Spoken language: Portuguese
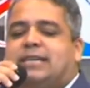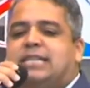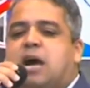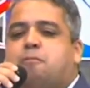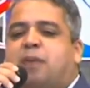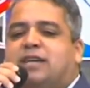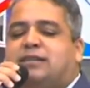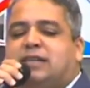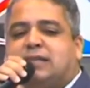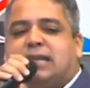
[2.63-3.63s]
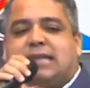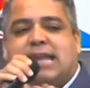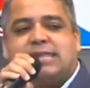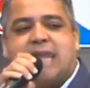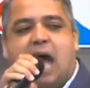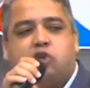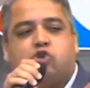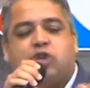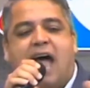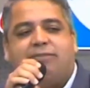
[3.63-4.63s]
não precisa tentar
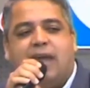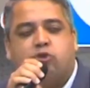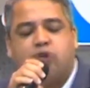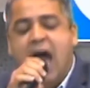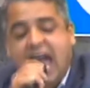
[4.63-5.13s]
ajudar Deus.